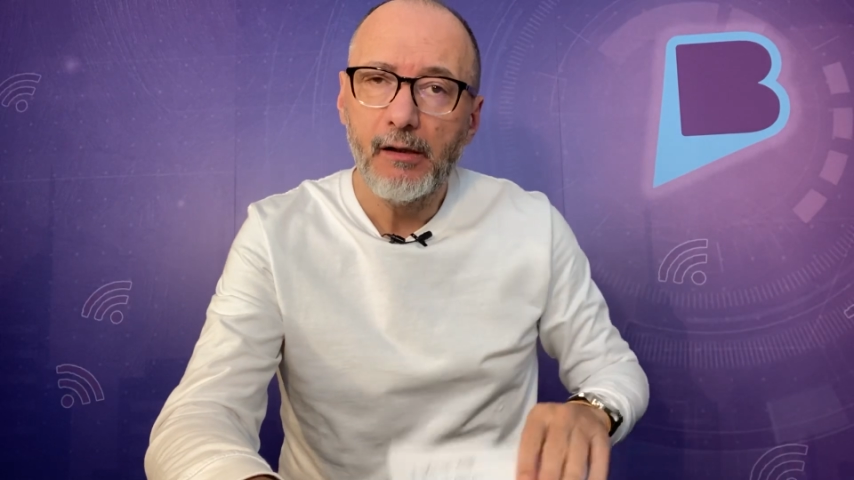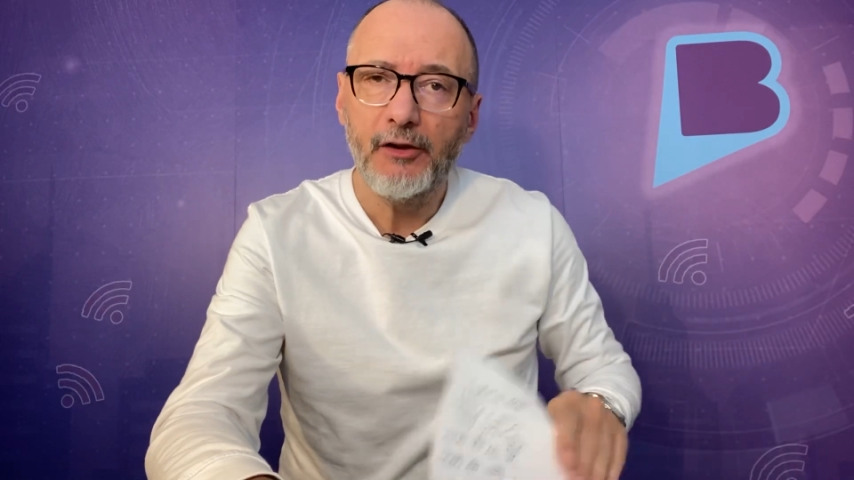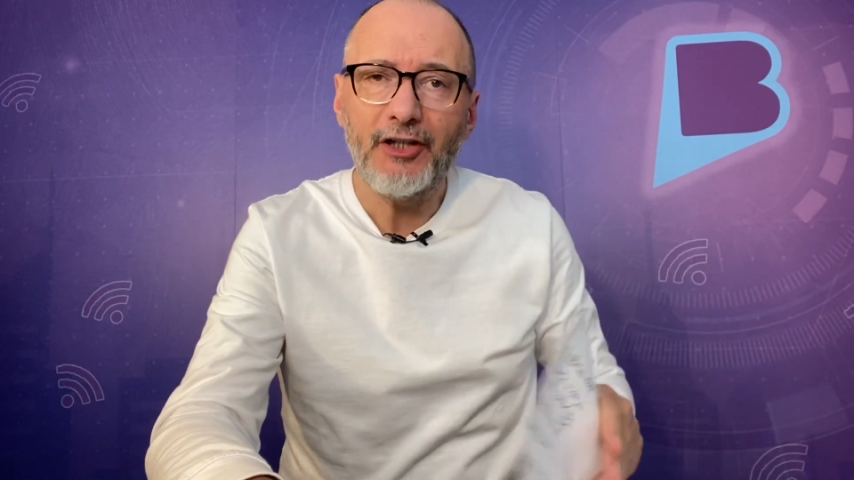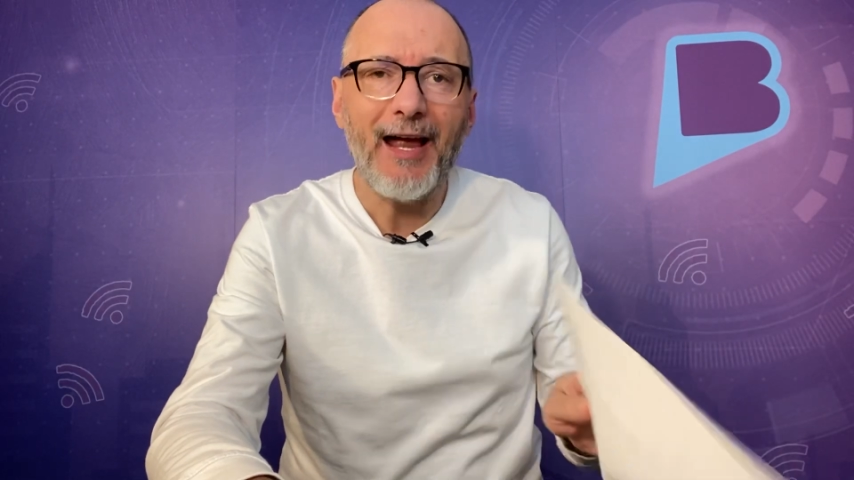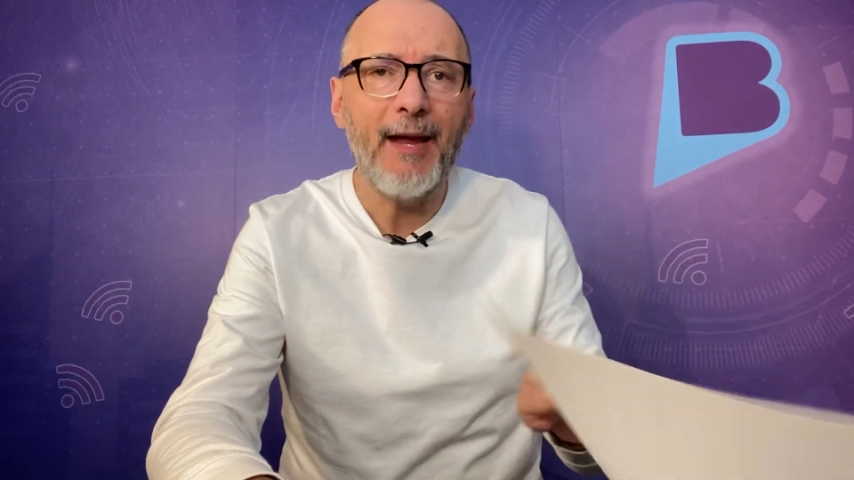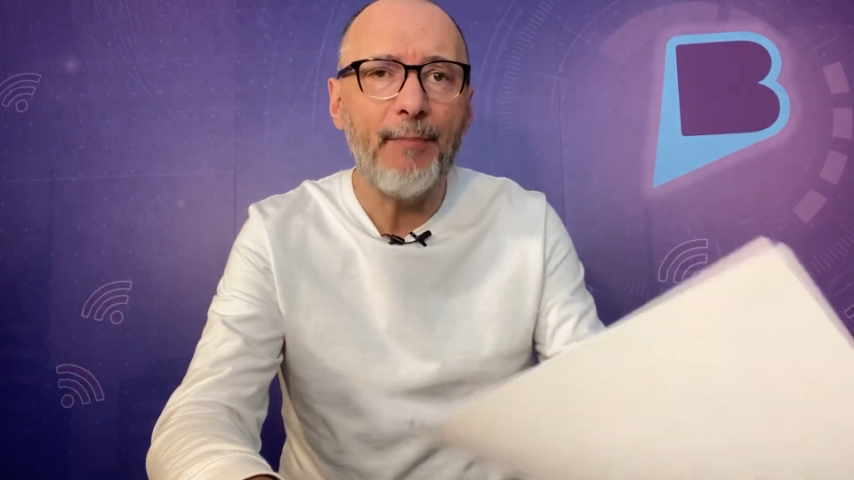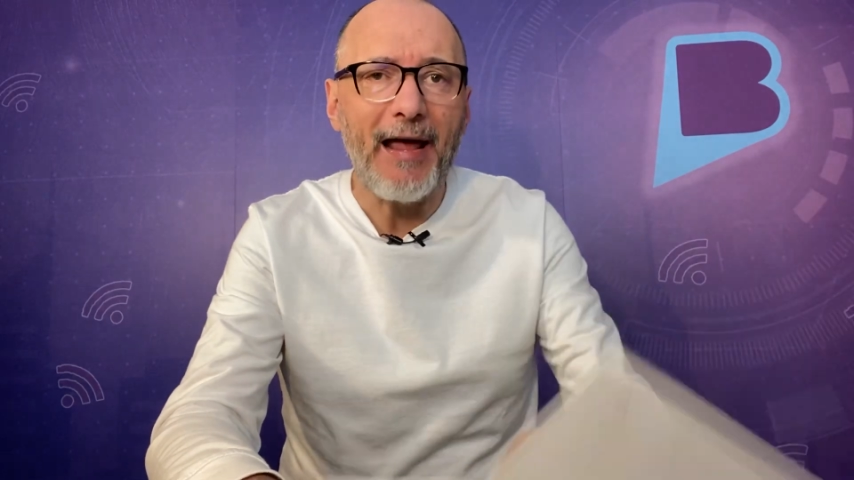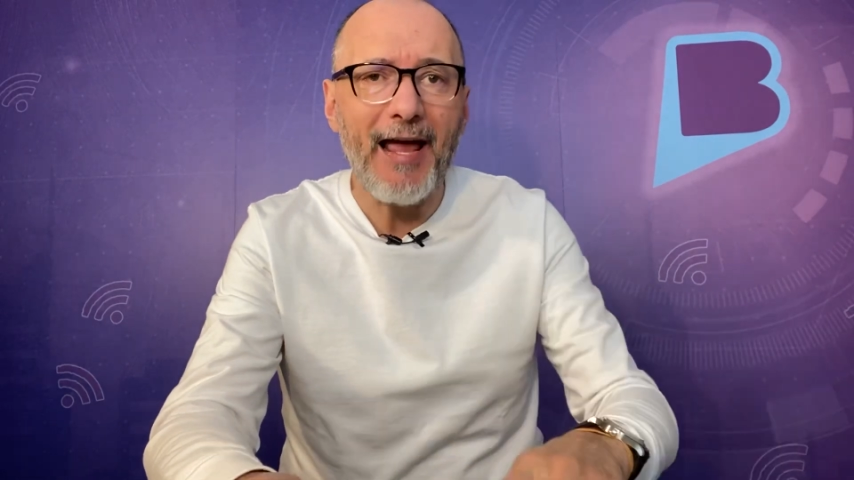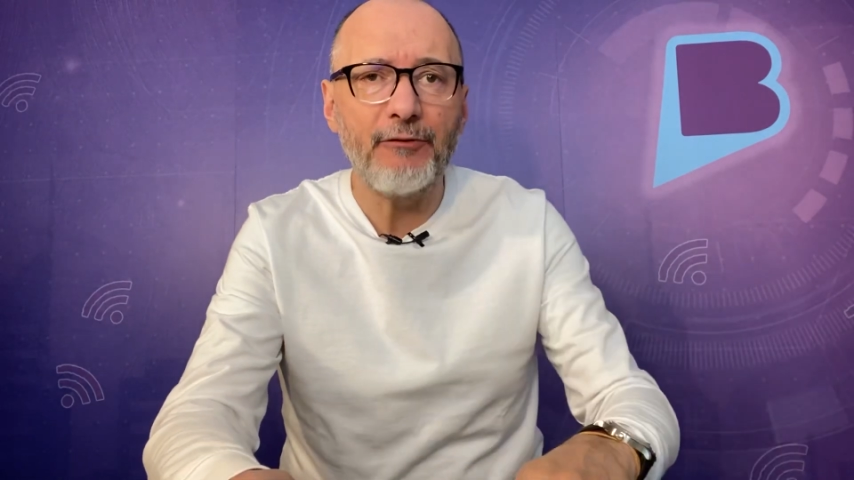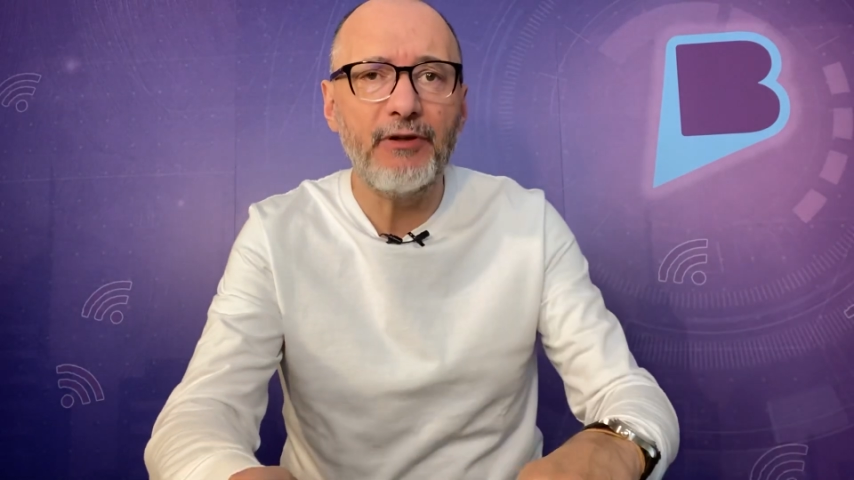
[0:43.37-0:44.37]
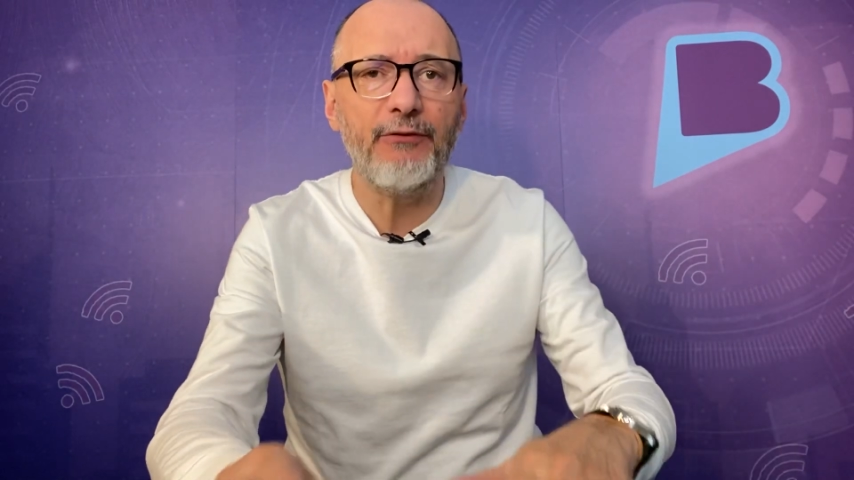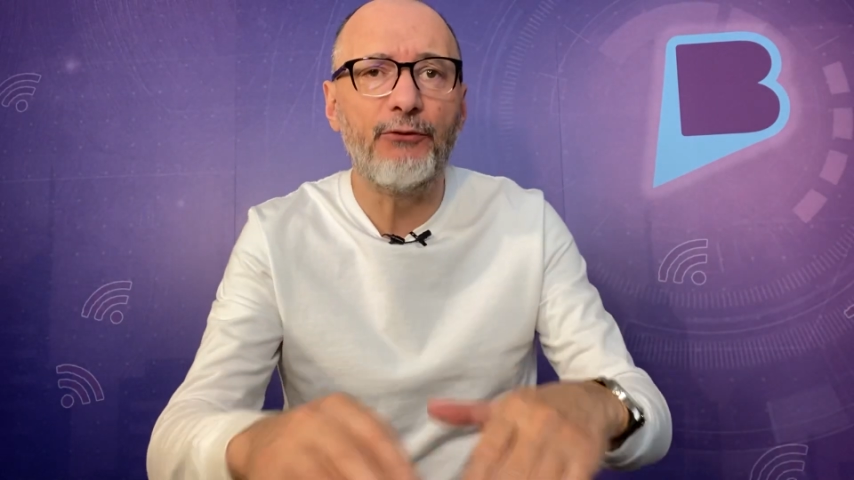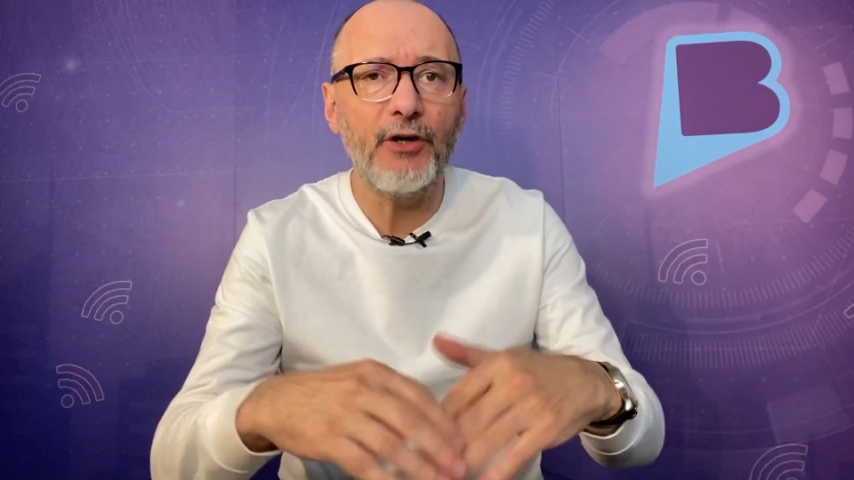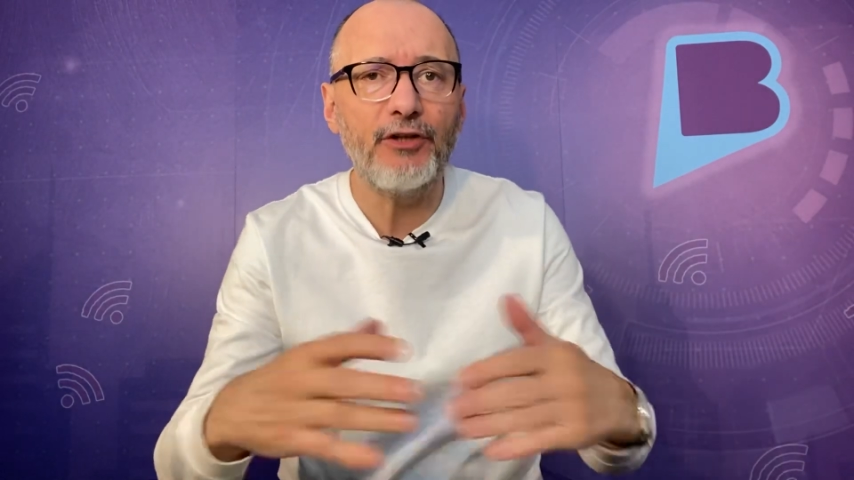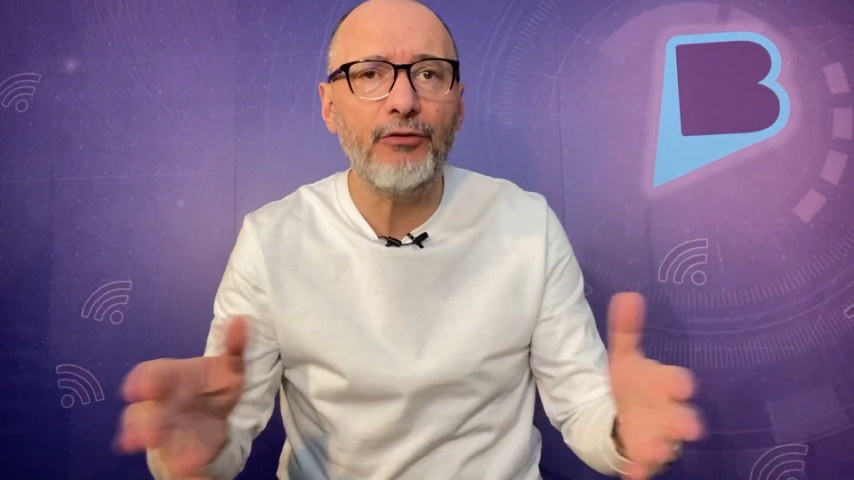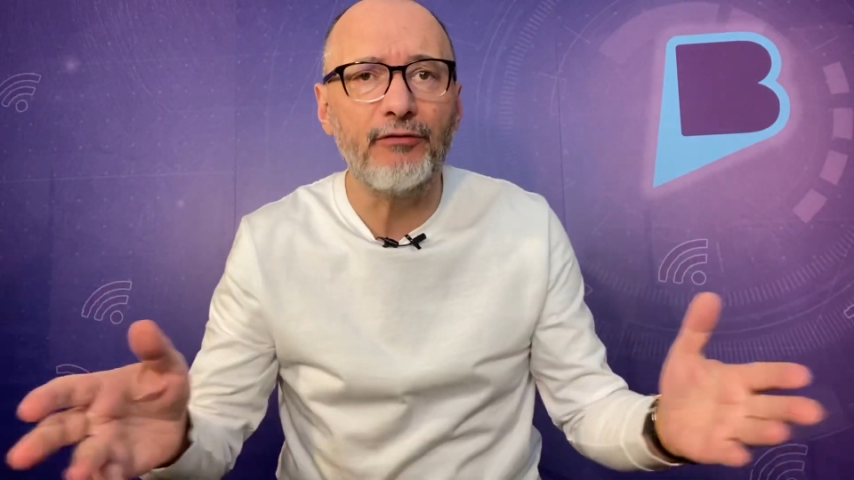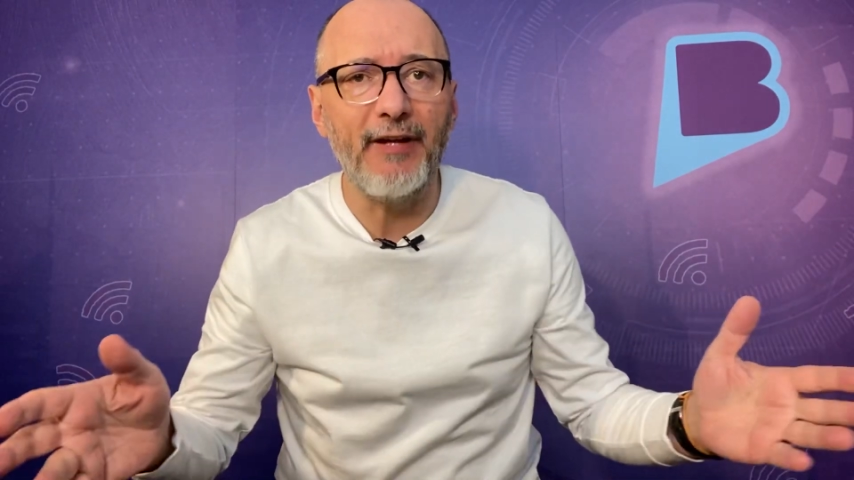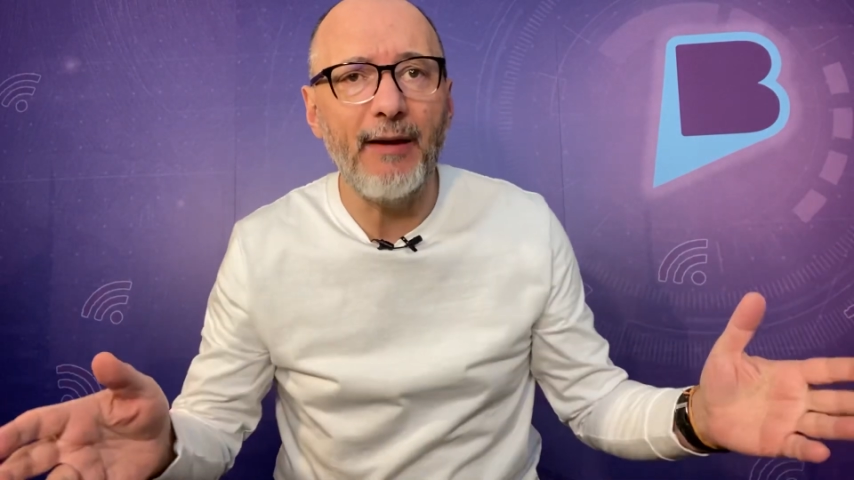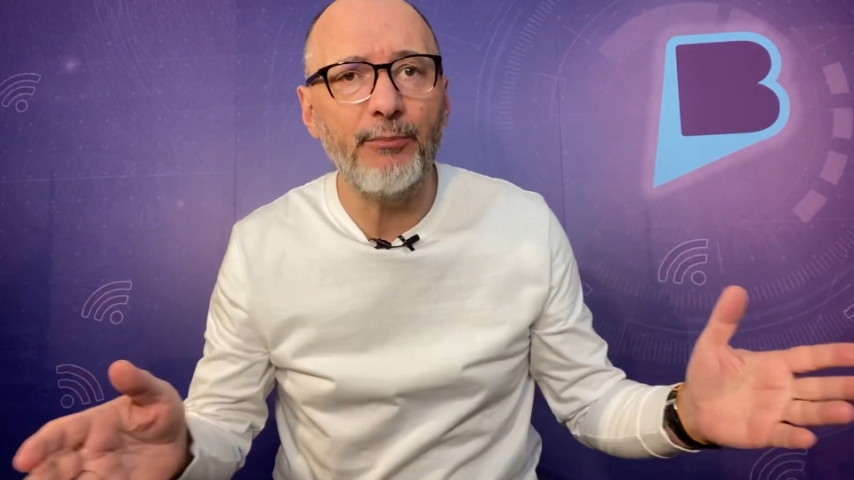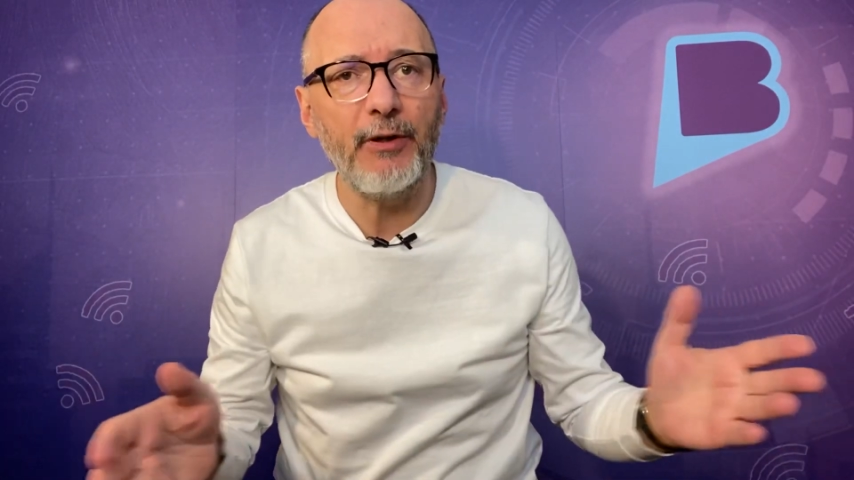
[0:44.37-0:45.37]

Já repararam que foi-se o tempo